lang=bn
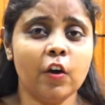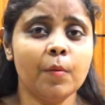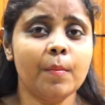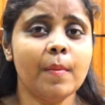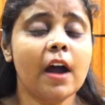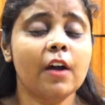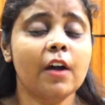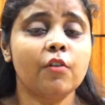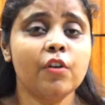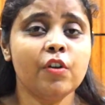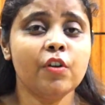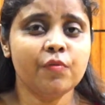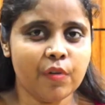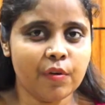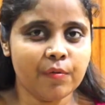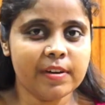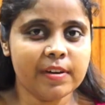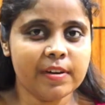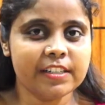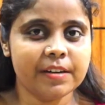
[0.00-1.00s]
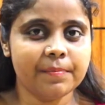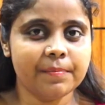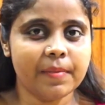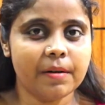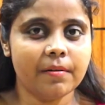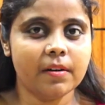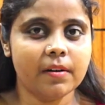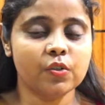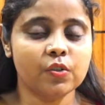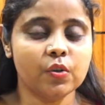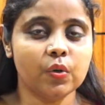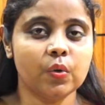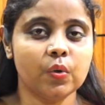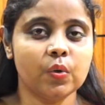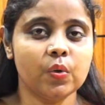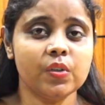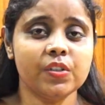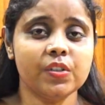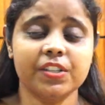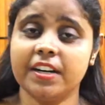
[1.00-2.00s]
এরকম আরও ইনফরমেশান পাওয়ার
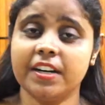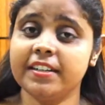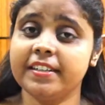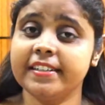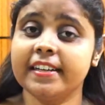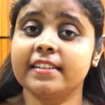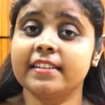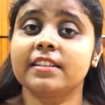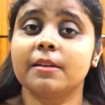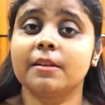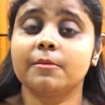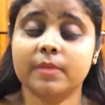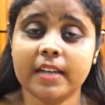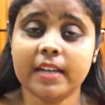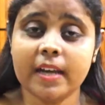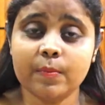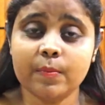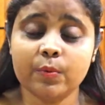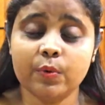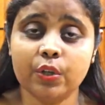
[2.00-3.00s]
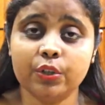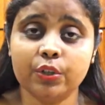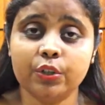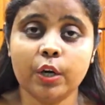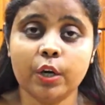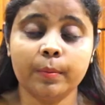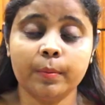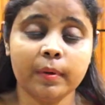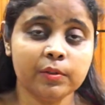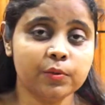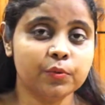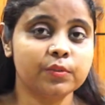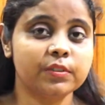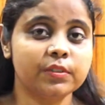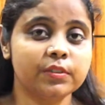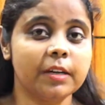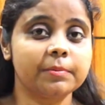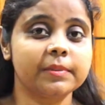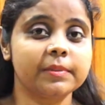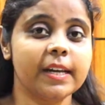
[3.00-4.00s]
জন্য চ্যানেলটিকে সাবস্ক্রাইব করতে হবে
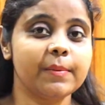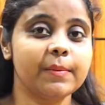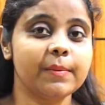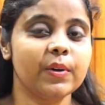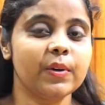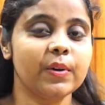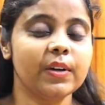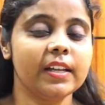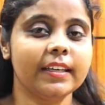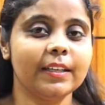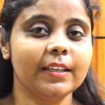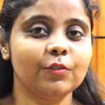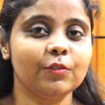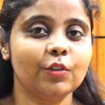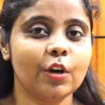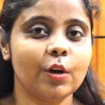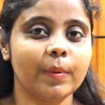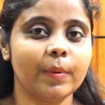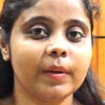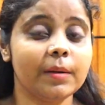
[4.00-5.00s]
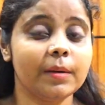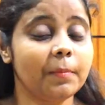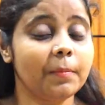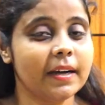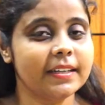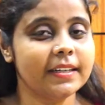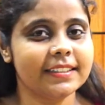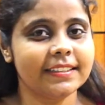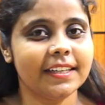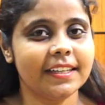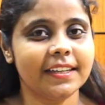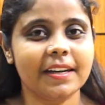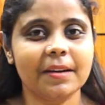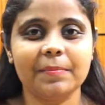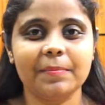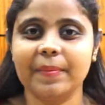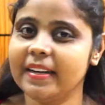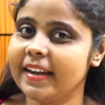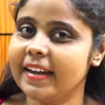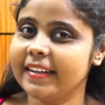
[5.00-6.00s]
শুধু সাবস্ক্রাইব করলে কিন্তু হবে না পাশে
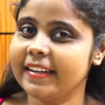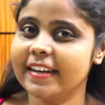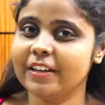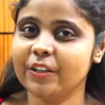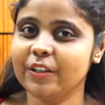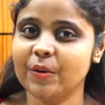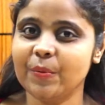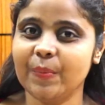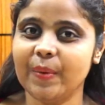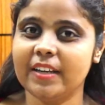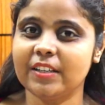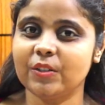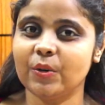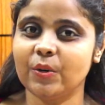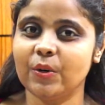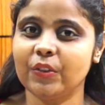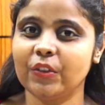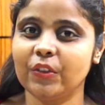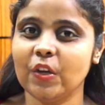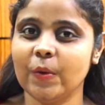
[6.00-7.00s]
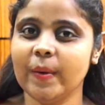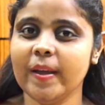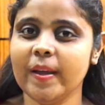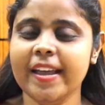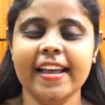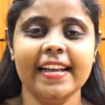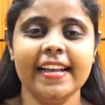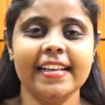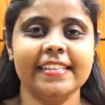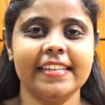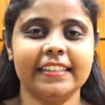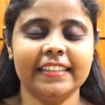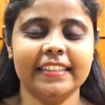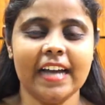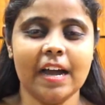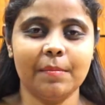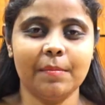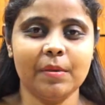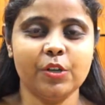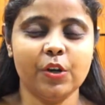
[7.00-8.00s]
থাকা বেল আইকনটাও প্রেস করতে হবে
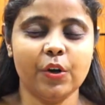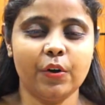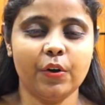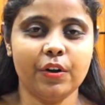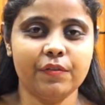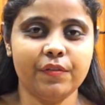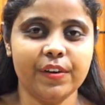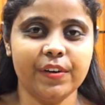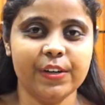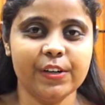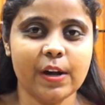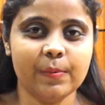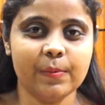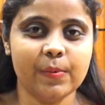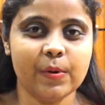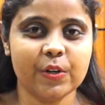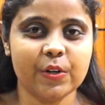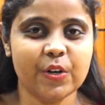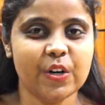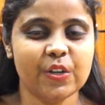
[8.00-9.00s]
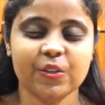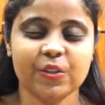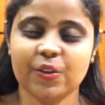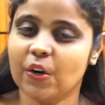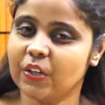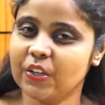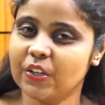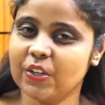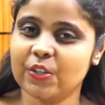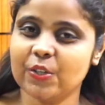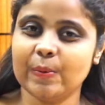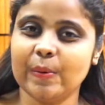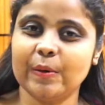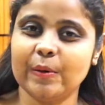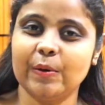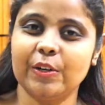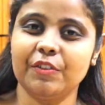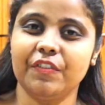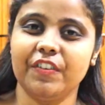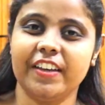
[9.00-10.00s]
যাতে আমি যখনই ভিডিও আপলোড করি সঠিক
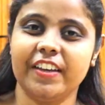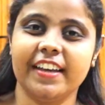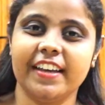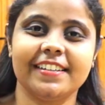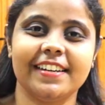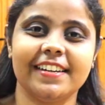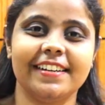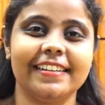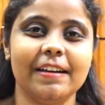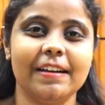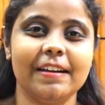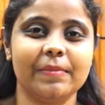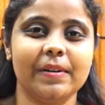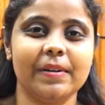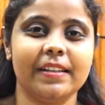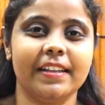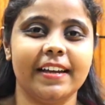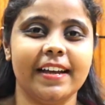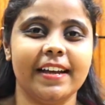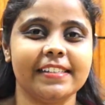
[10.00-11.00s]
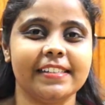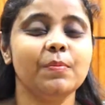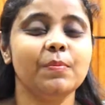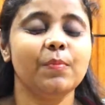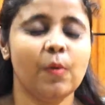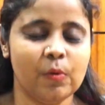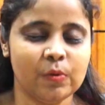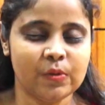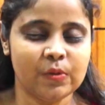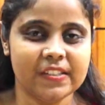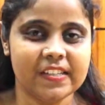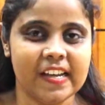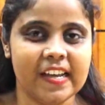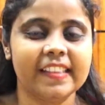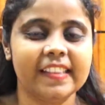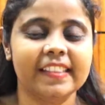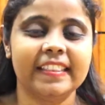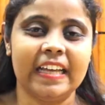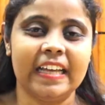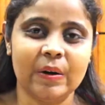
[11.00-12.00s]
সময় নোটিফিকেশানটি আপনাদের কাছে পৌঁছে
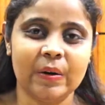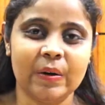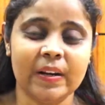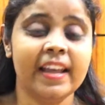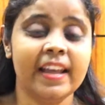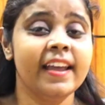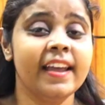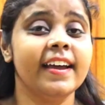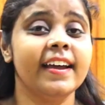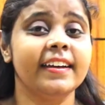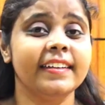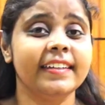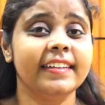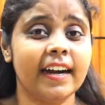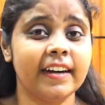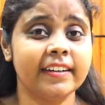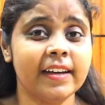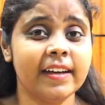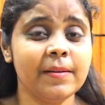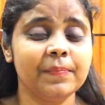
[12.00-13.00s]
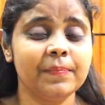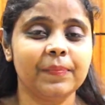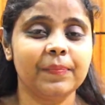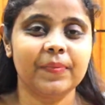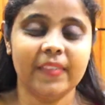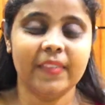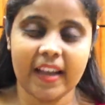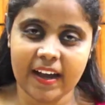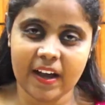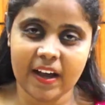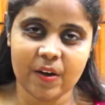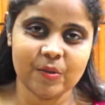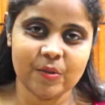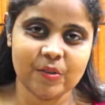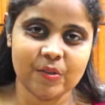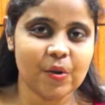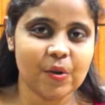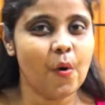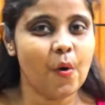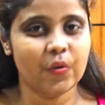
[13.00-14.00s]
যায় তাহলে টাটা দেখা
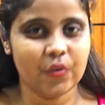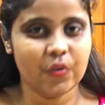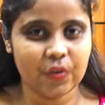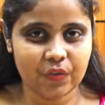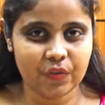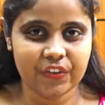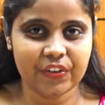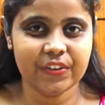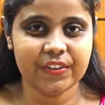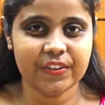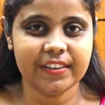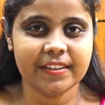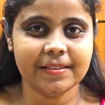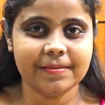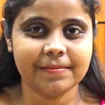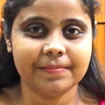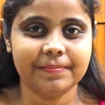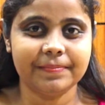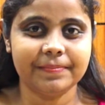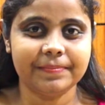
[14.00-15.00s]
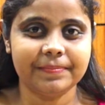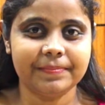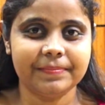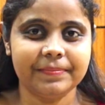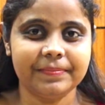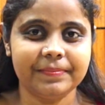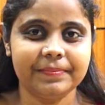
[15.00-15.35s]
হচ্ছে অন্য ভিডিওতে